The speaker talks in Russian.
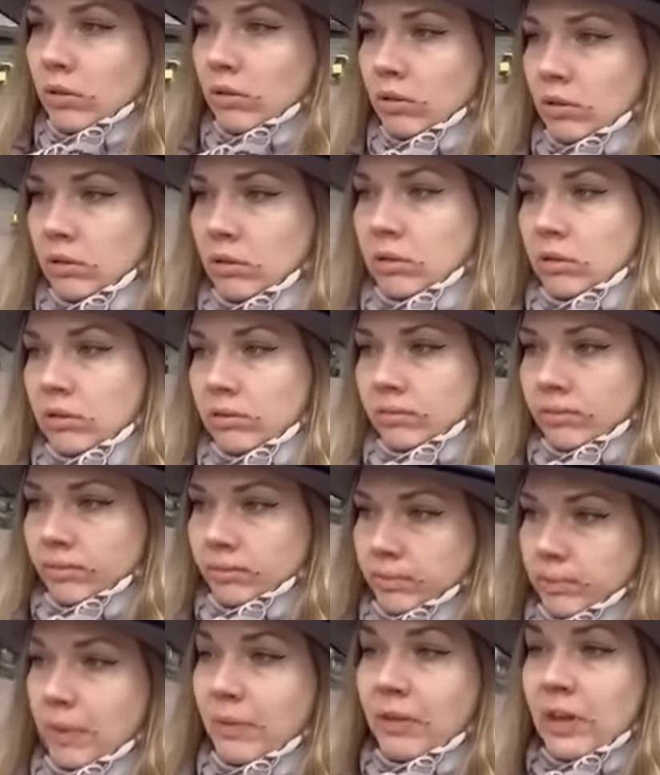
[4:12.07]
э,
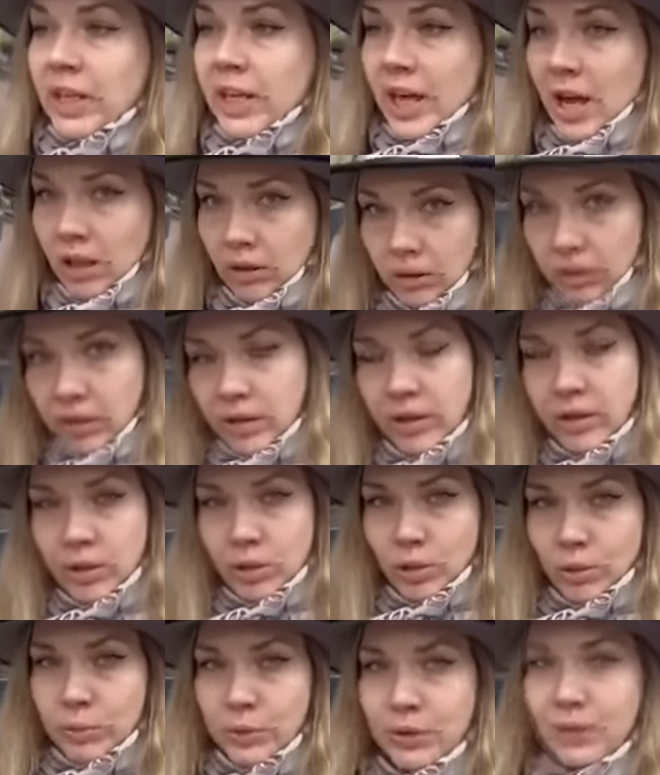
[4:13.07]
повлиял,
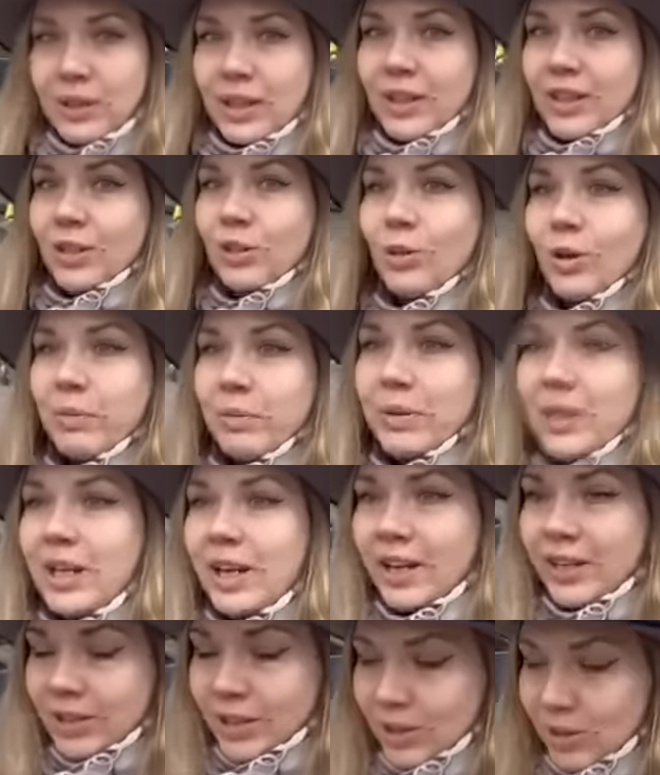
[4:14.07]
собственно, на то
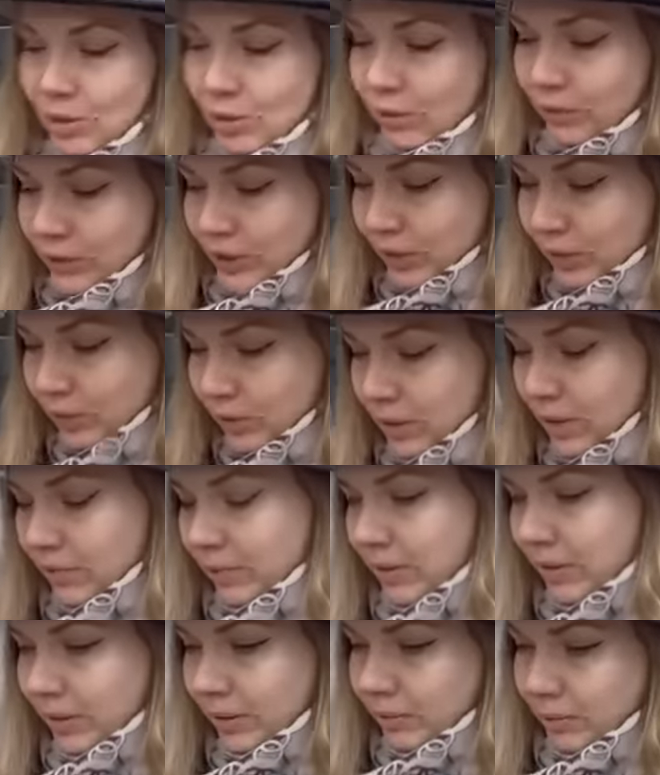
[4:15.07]
обилие адресов, которые
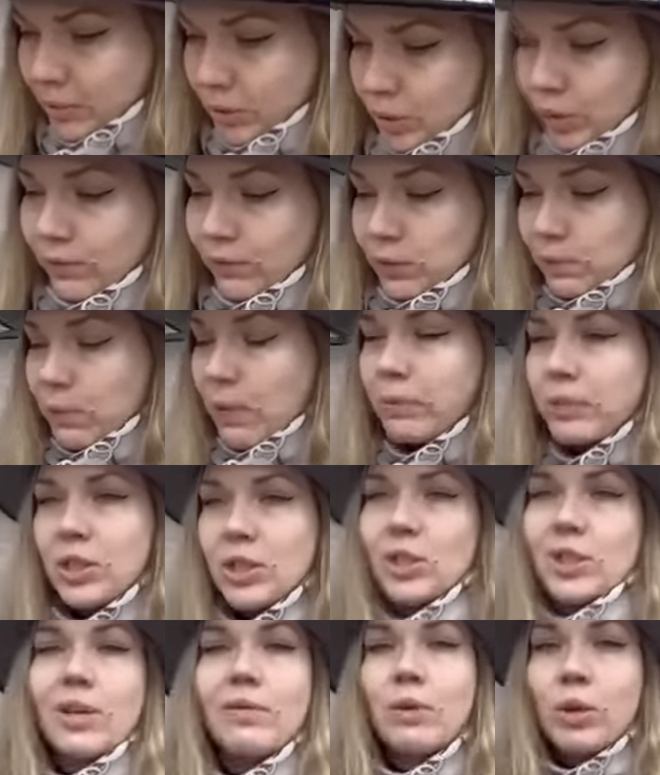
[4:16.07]
мы можем
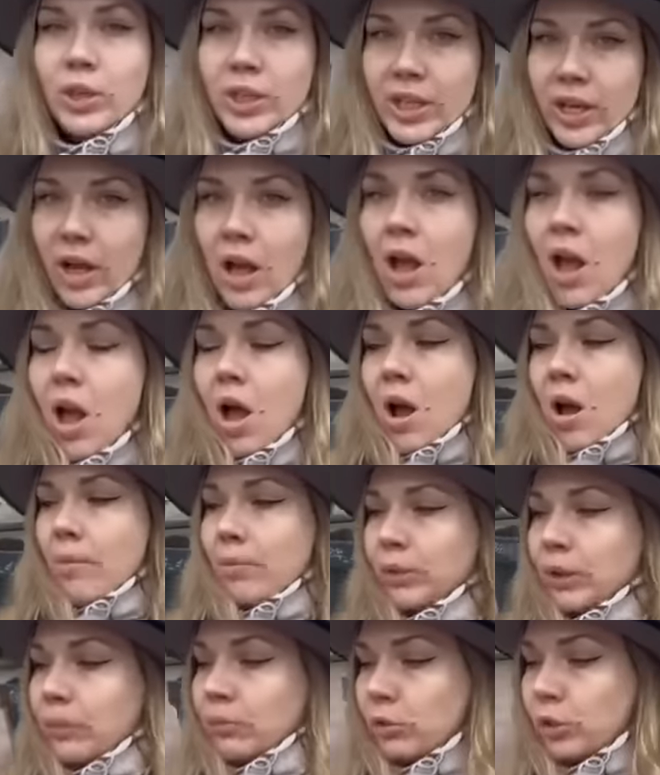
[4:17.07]
вспомнить сегодня.
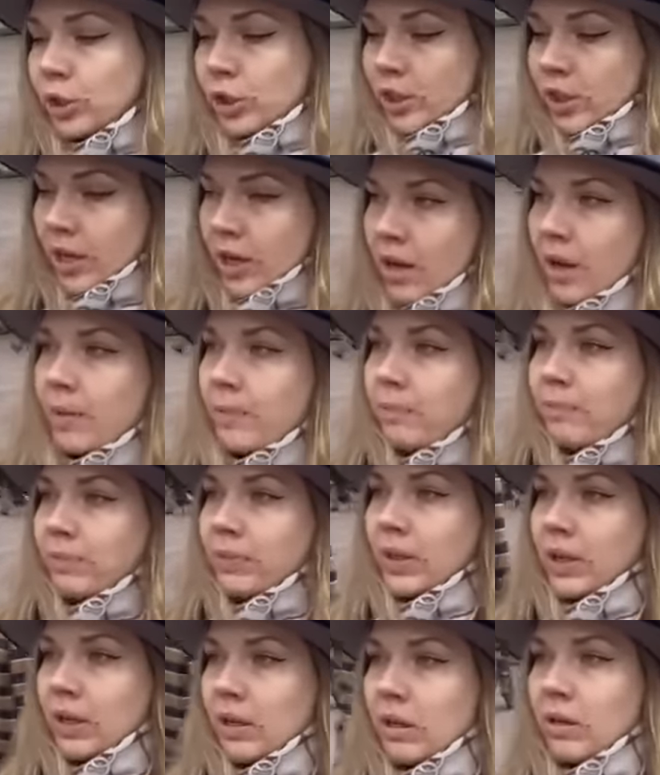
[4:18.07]
Потому что
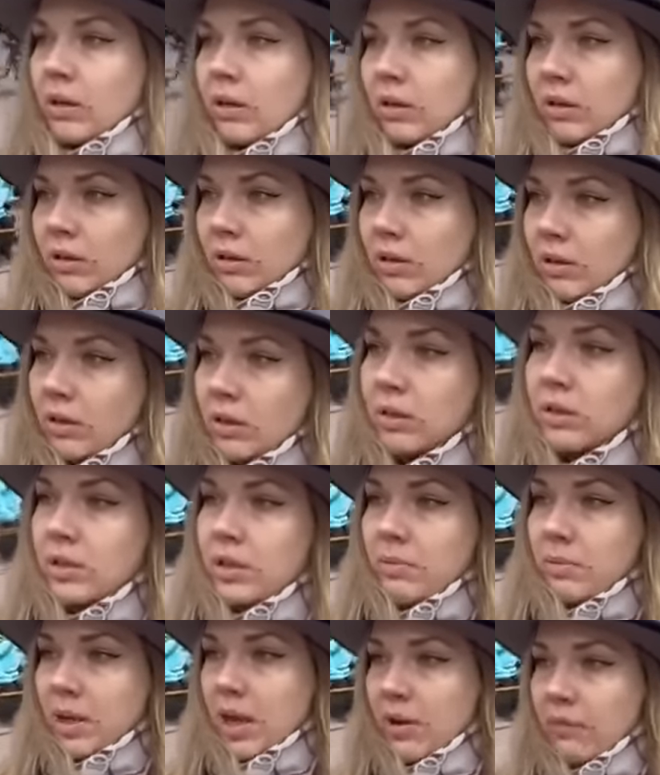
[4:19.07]
э,
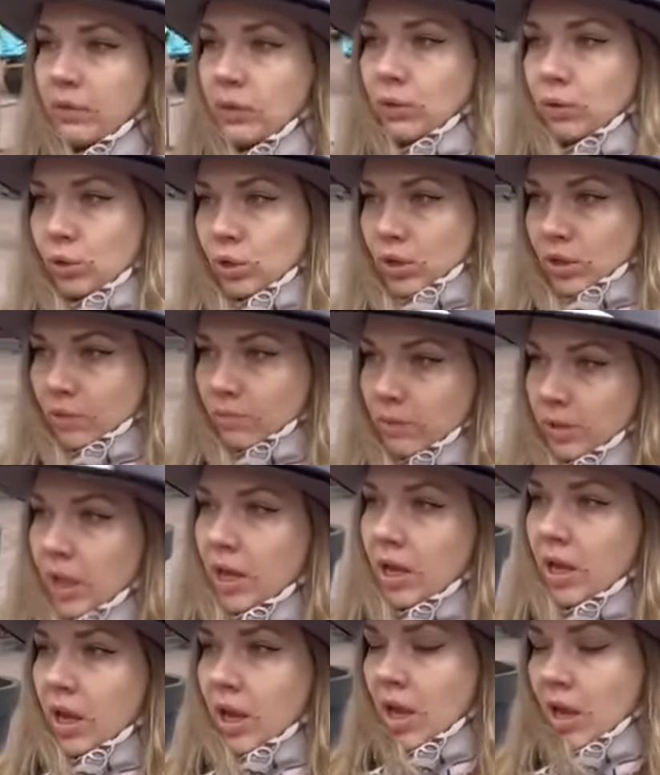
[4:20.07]
семья вынуждена
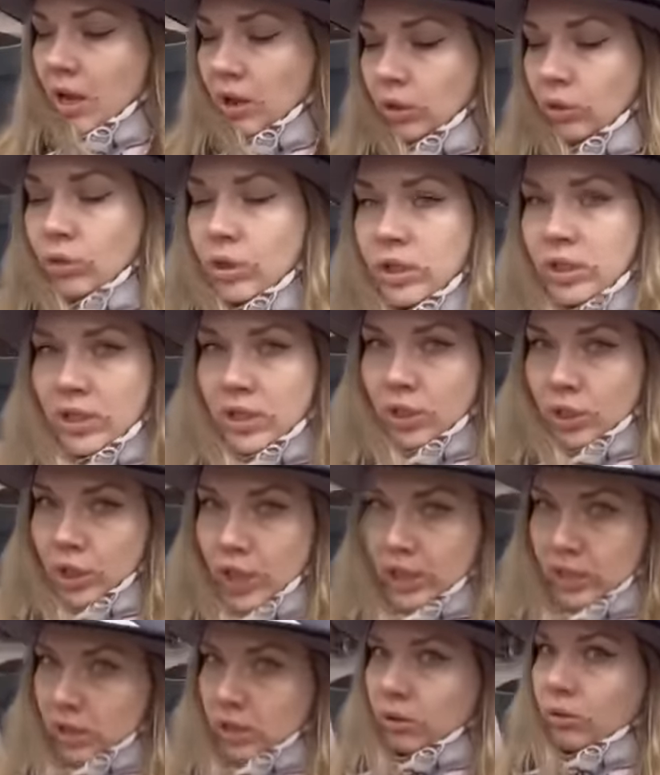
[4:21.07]
была то
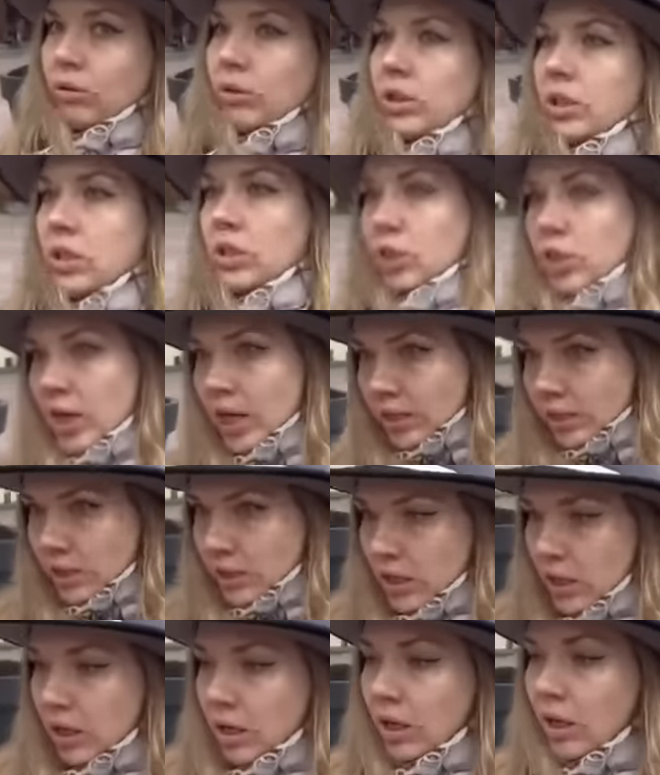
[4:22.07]
разъезжаться, то
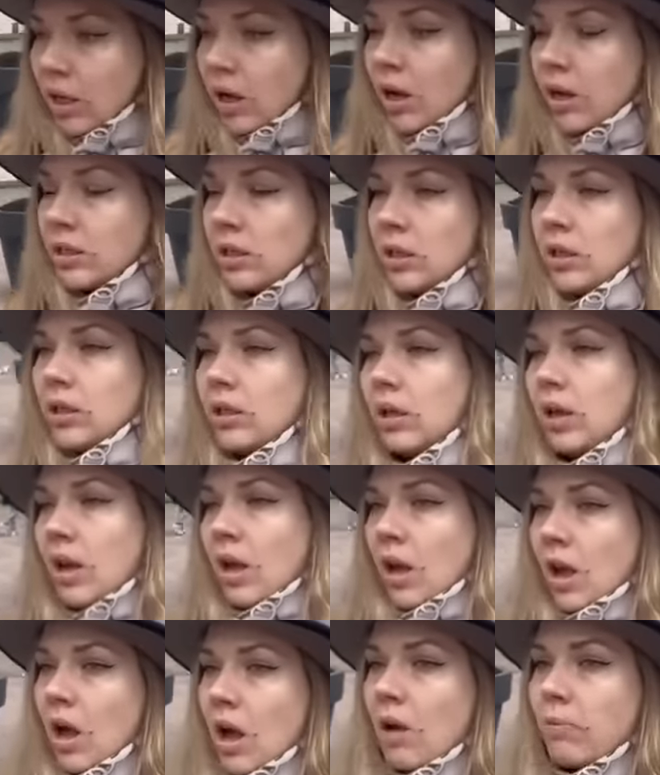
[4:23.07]
съезжаться. Они
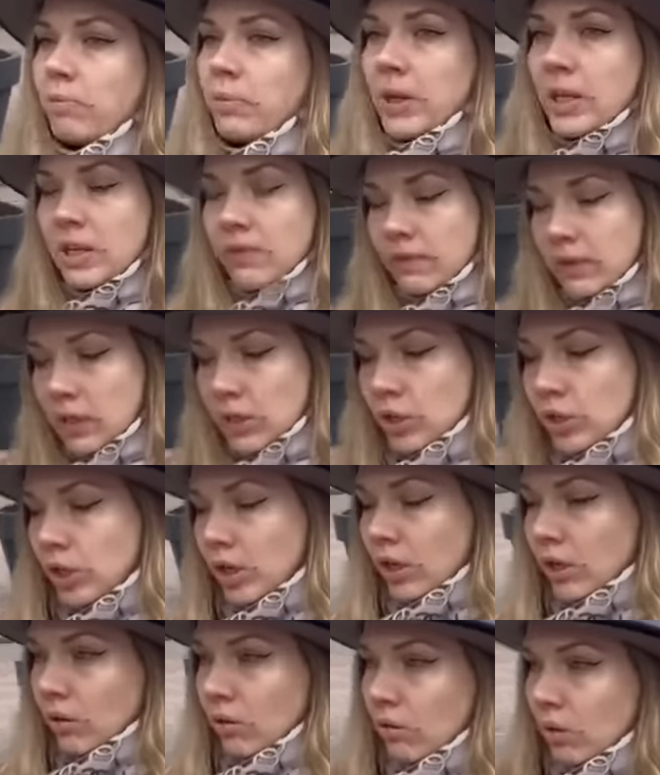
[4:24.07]
обменивали
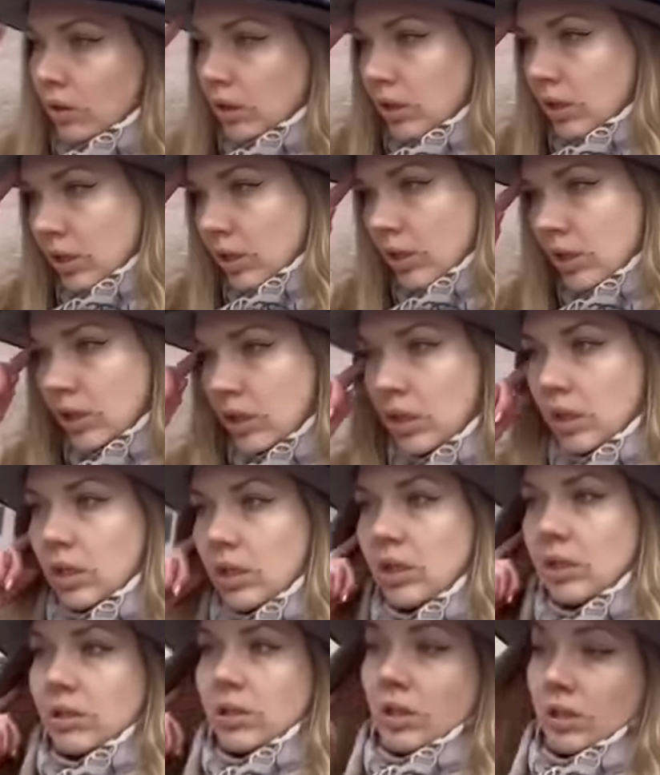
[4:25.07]
жилье
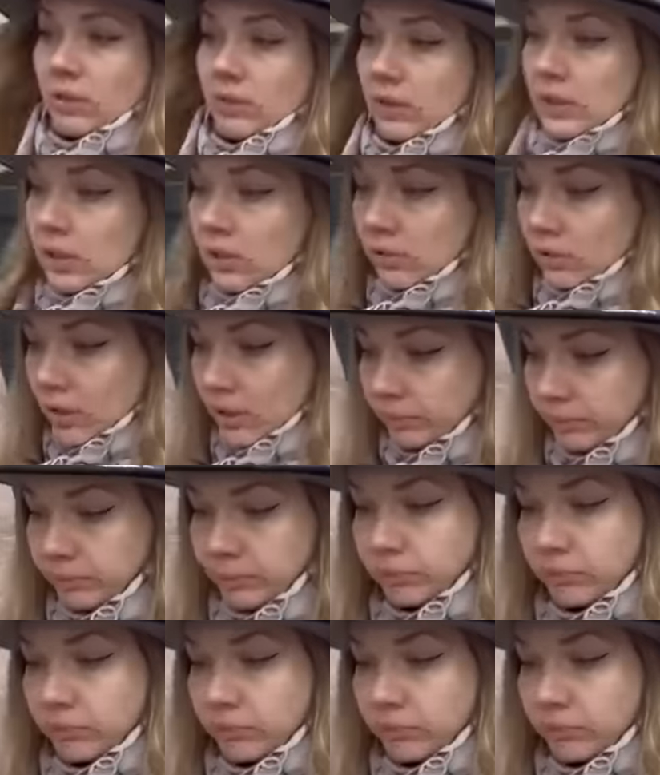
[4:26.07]
и, соответственно,